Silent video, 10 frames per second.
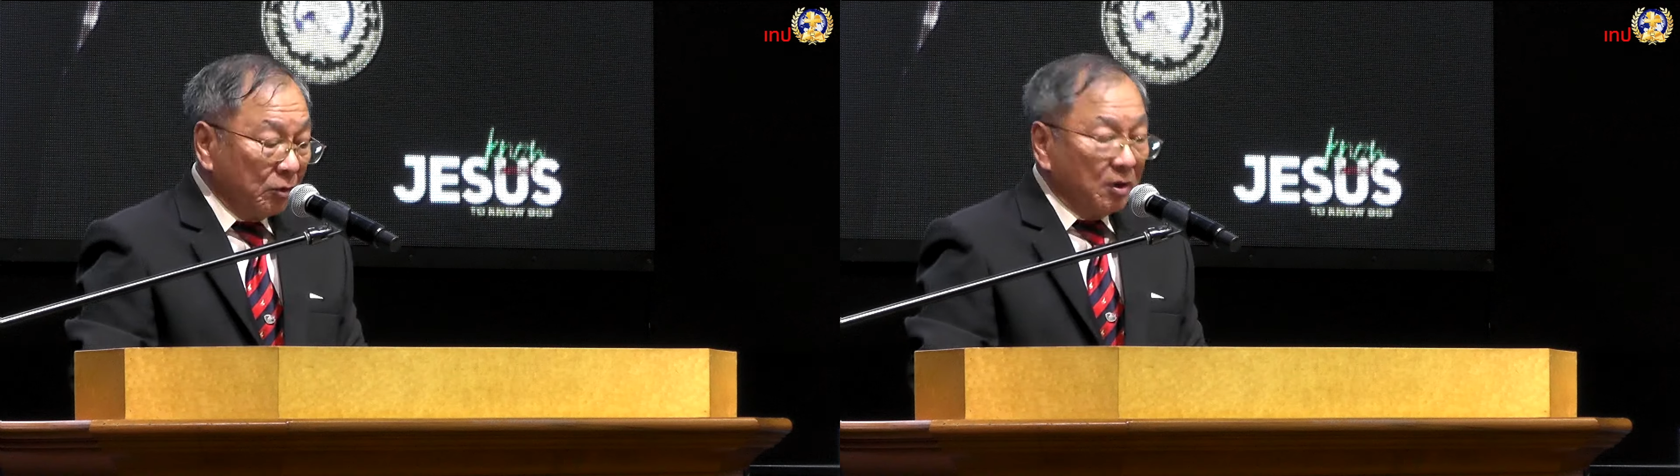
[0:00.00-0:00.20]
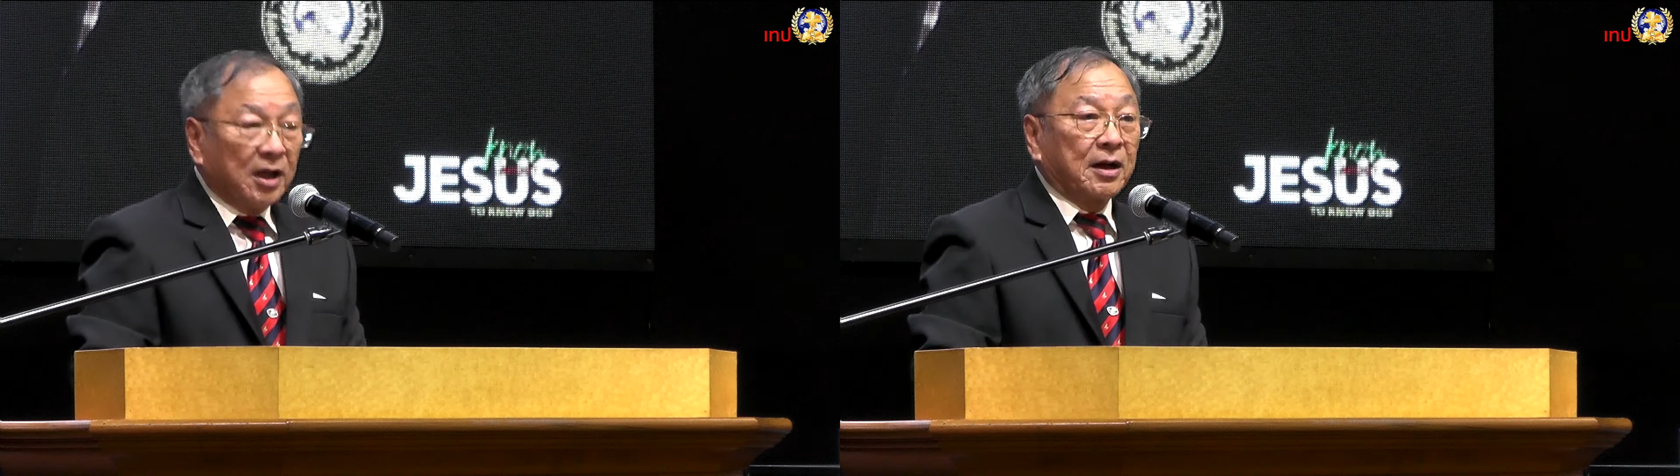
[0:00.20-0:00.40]

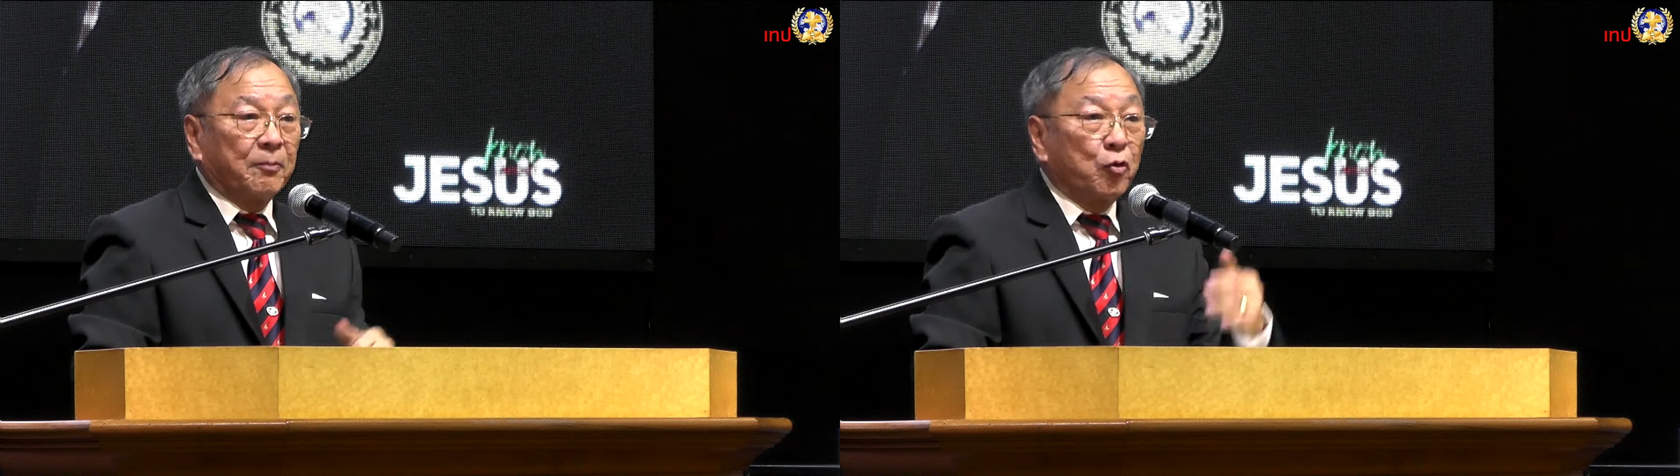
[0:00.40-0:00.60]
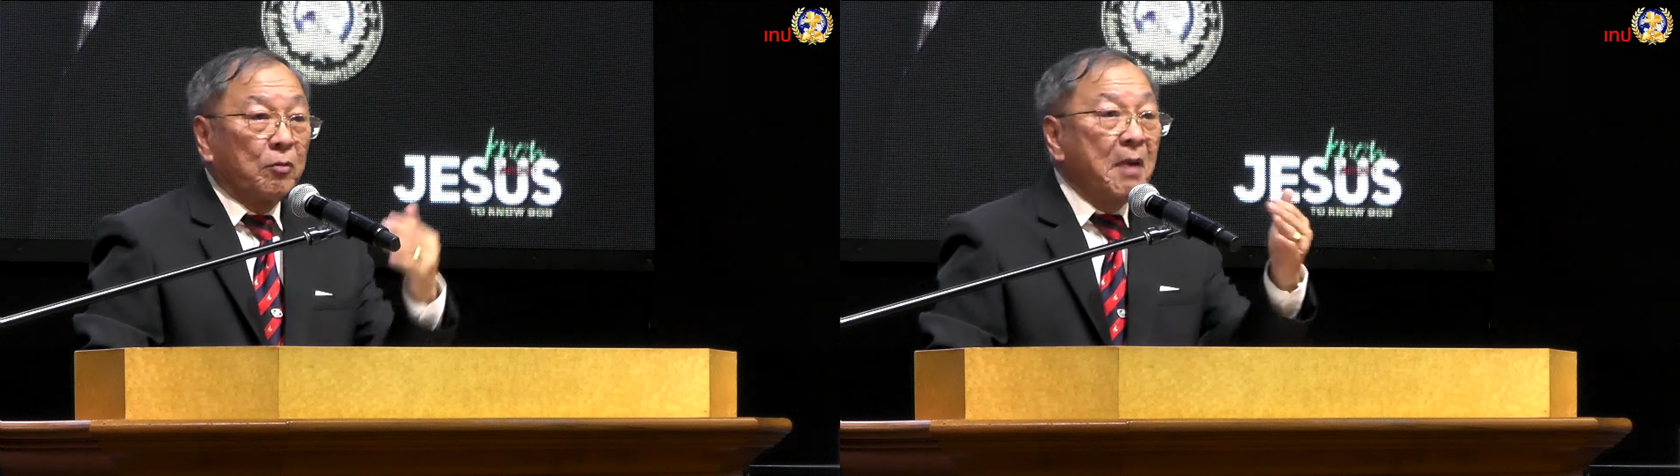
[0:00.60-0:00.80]
และกับ
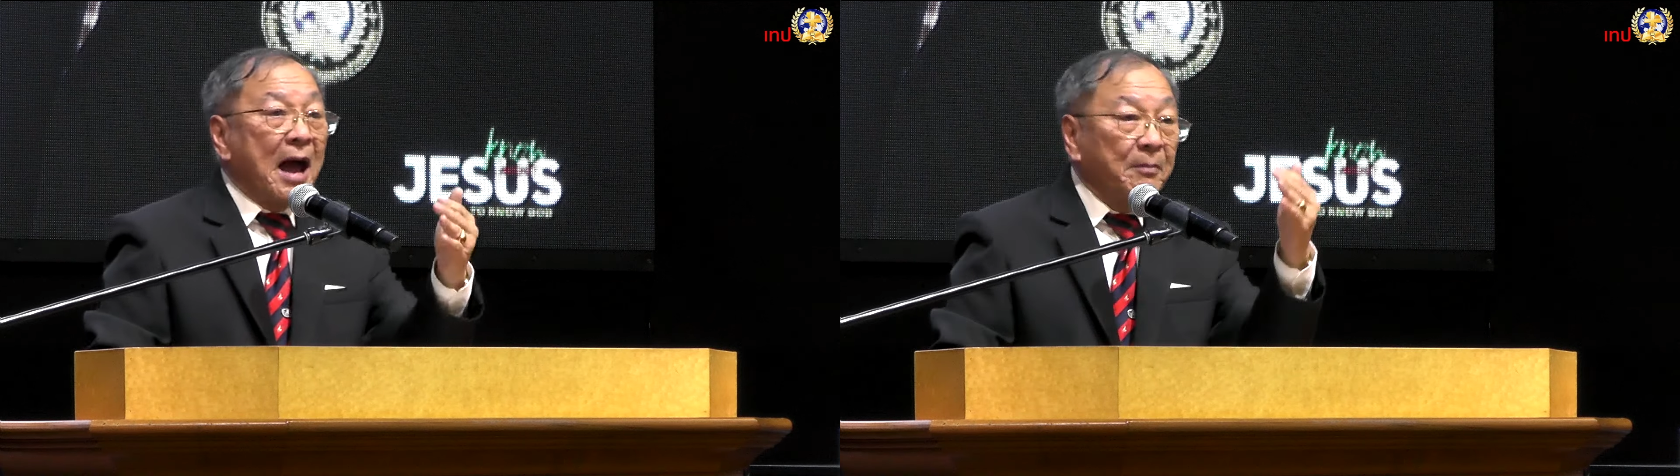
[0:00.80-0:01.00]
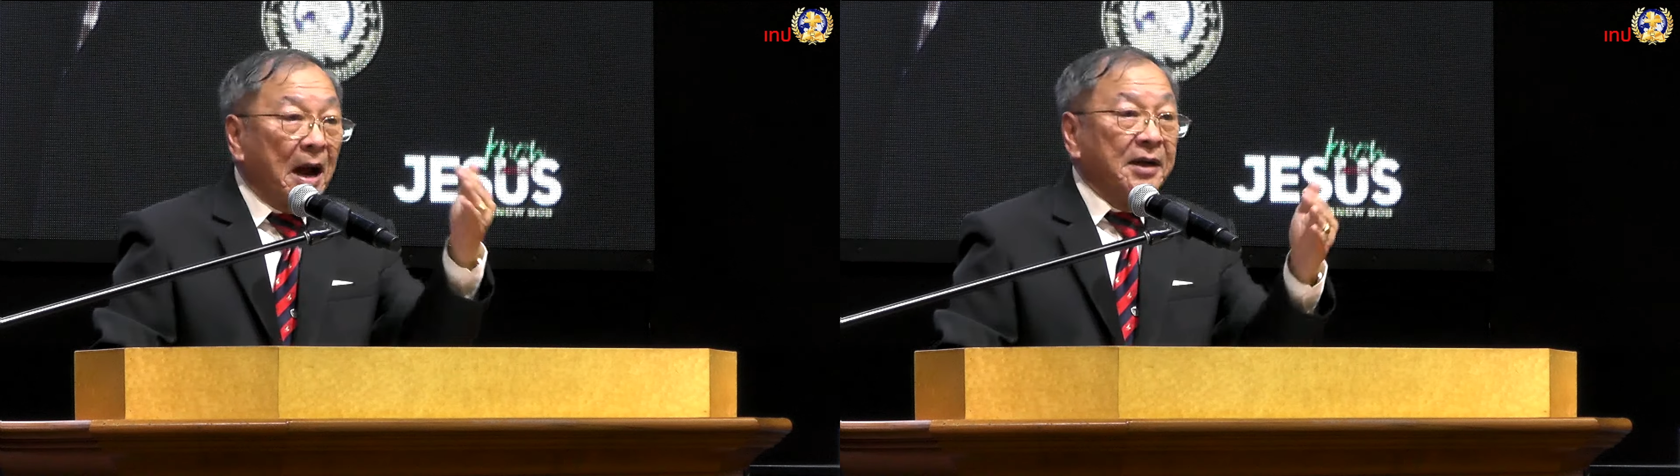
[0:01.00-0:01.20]
คนมาก
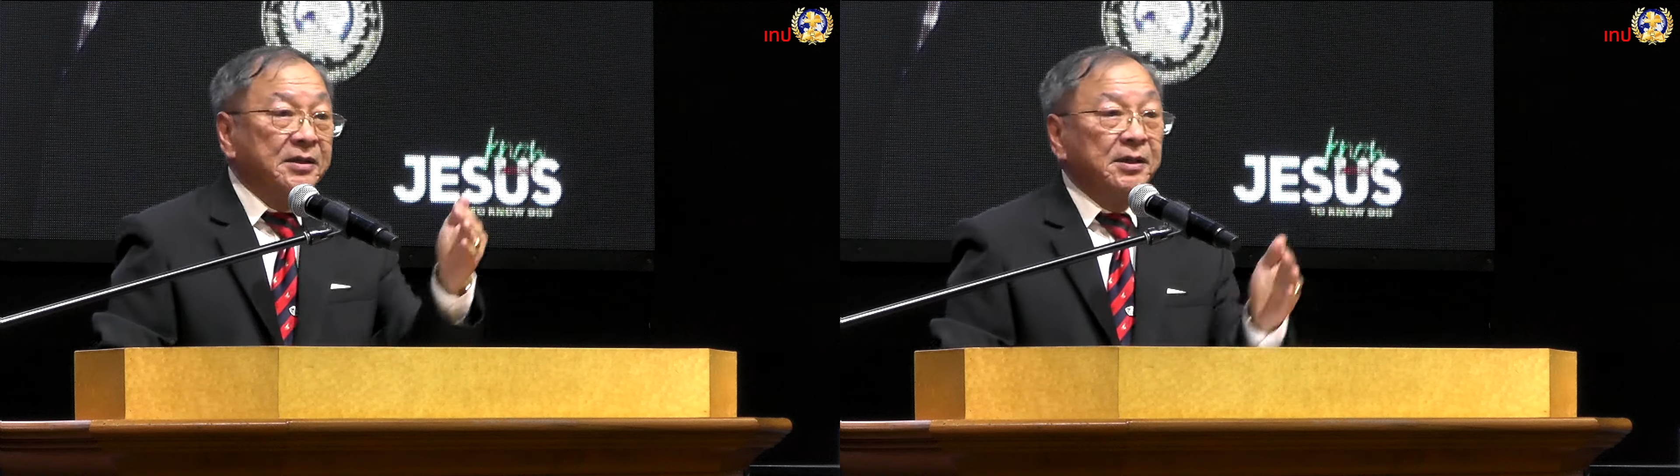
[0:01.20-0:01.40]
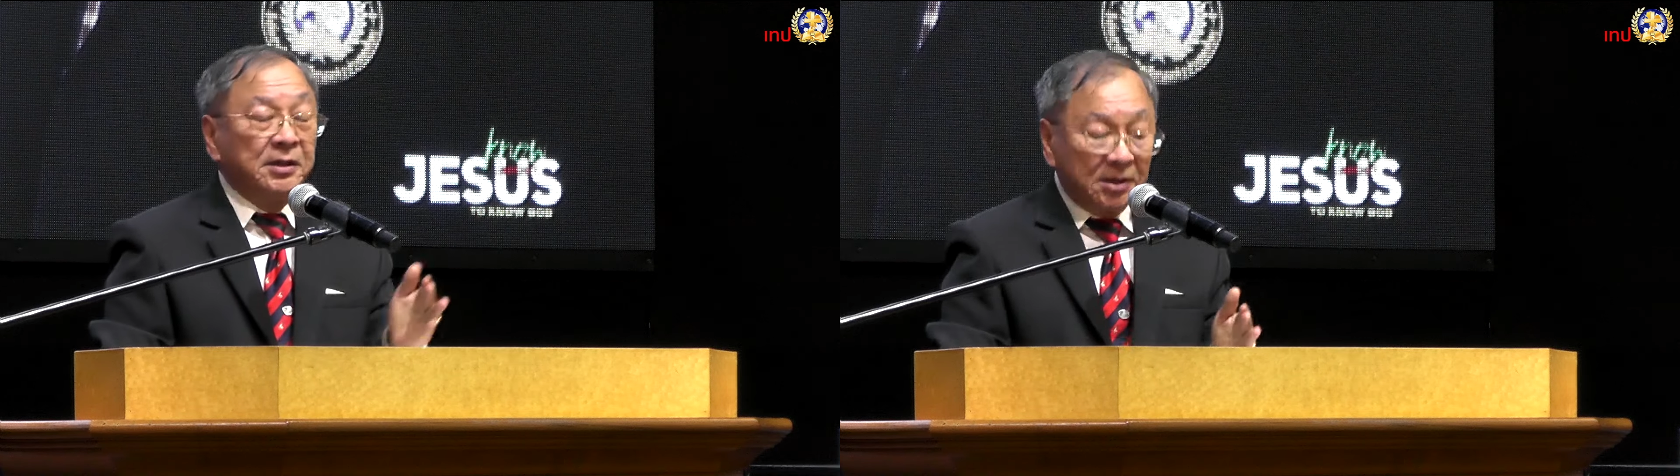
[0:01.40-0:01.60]
มายที่